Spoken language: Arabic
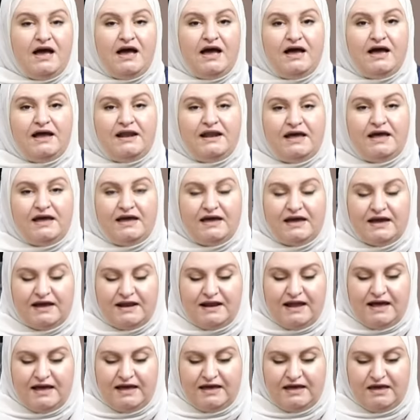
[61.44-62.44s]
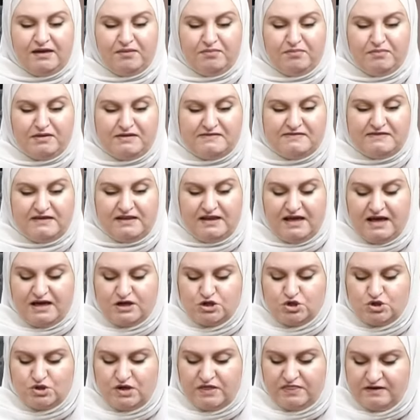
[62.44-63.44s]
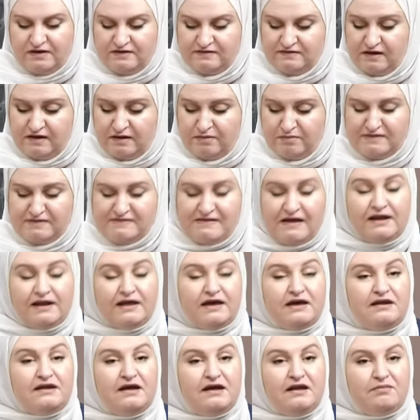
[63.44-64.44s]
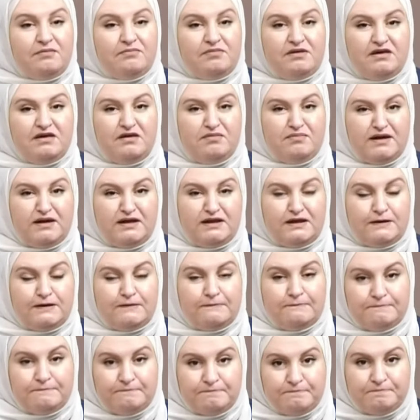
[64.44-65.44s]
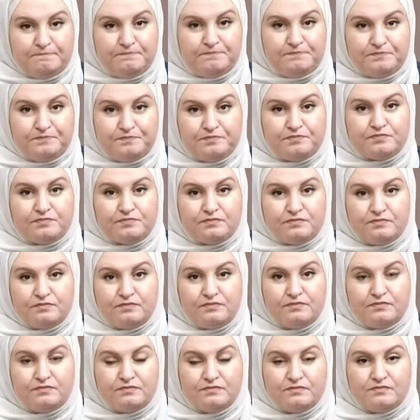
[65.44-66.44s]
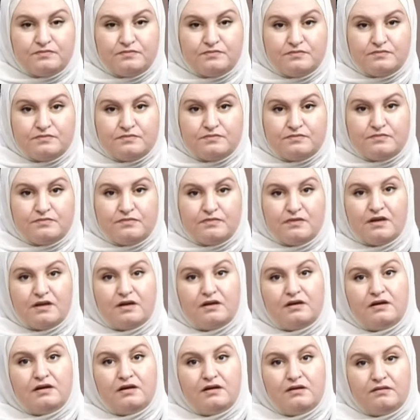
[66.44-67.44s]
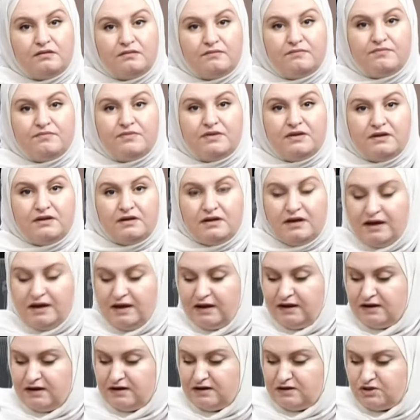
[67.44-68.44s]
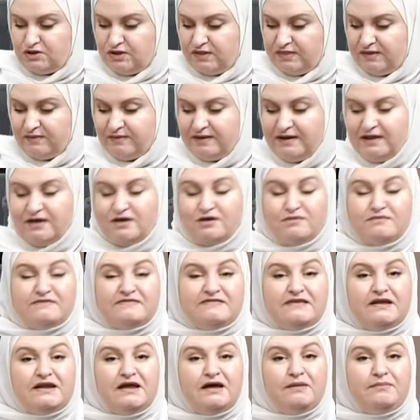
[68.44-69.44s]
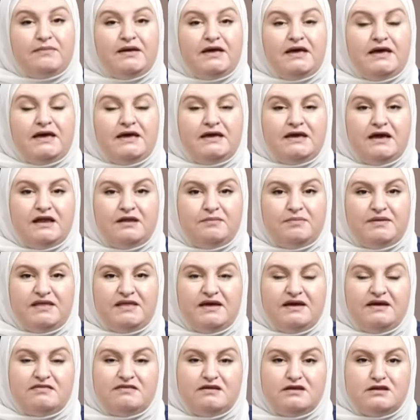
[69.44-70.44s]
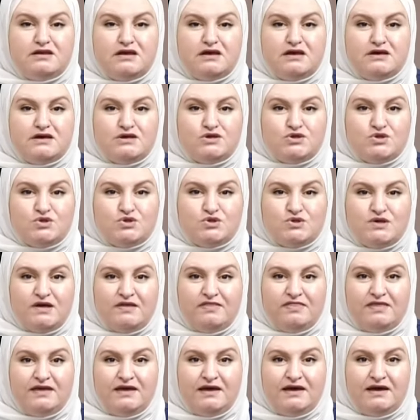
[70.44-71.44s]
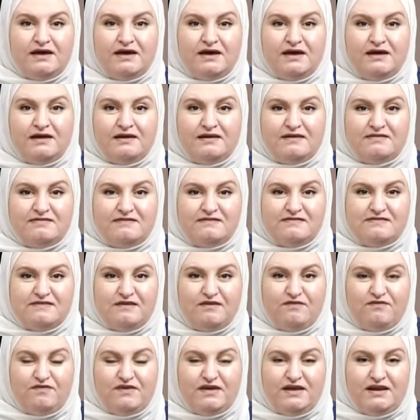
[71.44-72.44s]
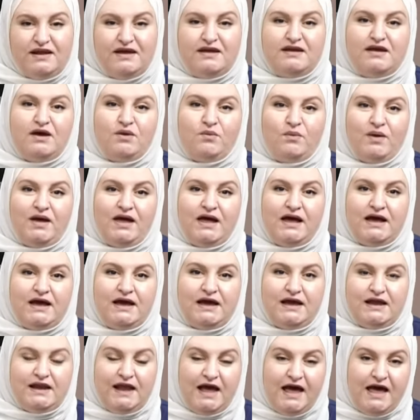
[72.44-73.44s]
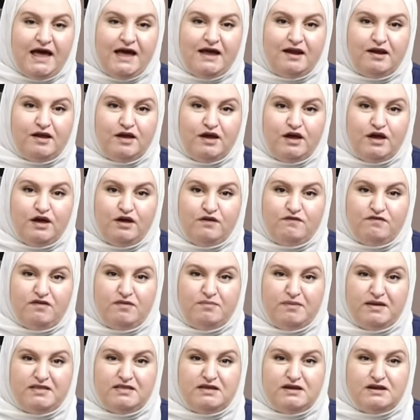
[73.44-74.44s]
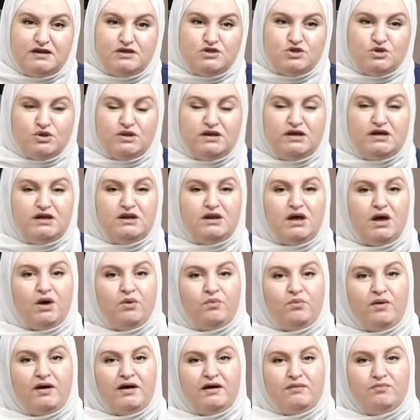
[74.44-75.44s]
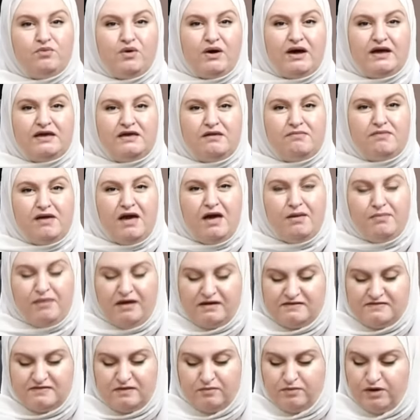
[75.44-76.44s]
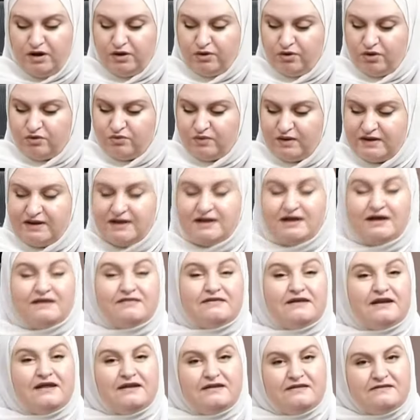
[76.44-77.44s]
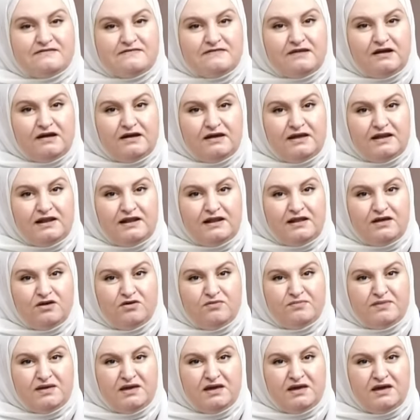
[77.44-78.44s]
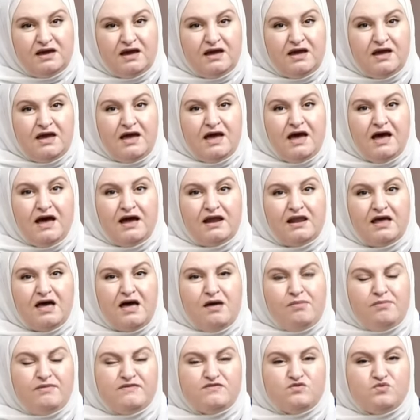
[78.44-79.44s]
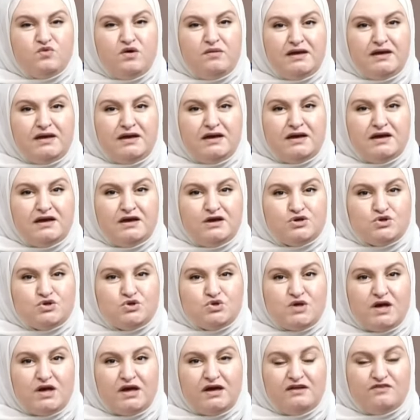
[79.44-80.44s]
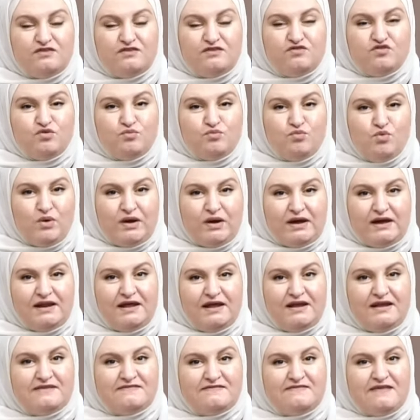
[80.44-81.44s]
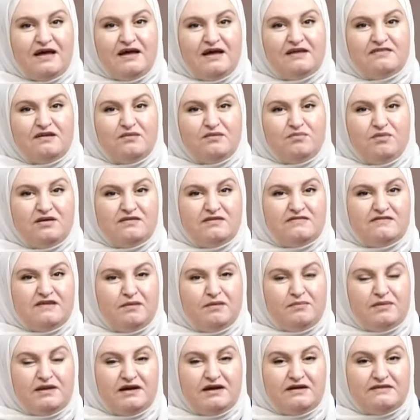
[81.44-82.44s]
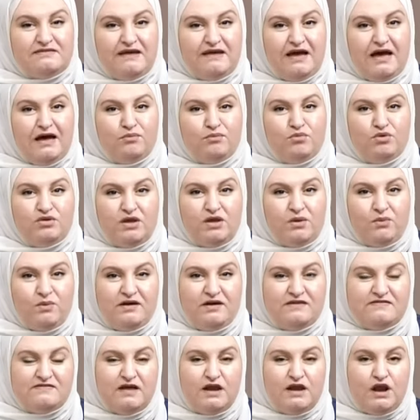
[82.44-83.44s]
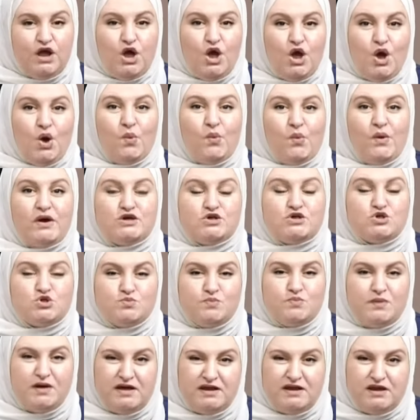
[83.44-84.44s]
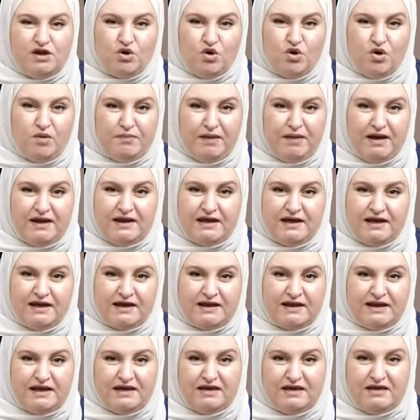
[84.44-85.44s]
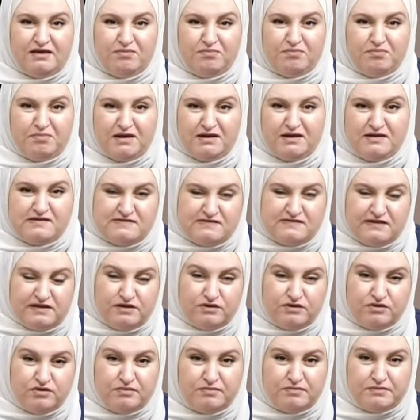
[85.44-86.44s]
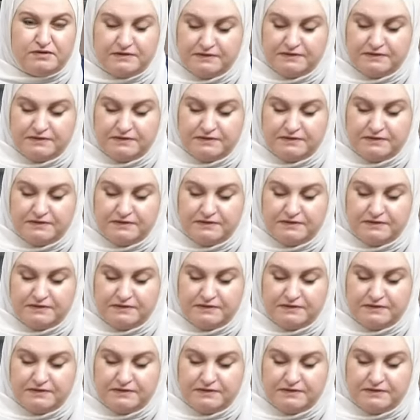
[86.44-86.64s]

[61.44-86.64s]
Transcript: على إخلاء منزلها الشذا مساء الخير أهلا بك معنا مساء النور السلام عليكم اهلا شذا وعليكم السلام يعني بدايه شذا لتصفي لنا واقع الحال في مدينه جنين ومخيمها مع استمرار عدوان الاحتلال الاسرائيلي ليومه الخامس وما شاهدتموه خلال الساعات الماضيه من اقتحام متواصل واجباركم على اخلاء منازلكم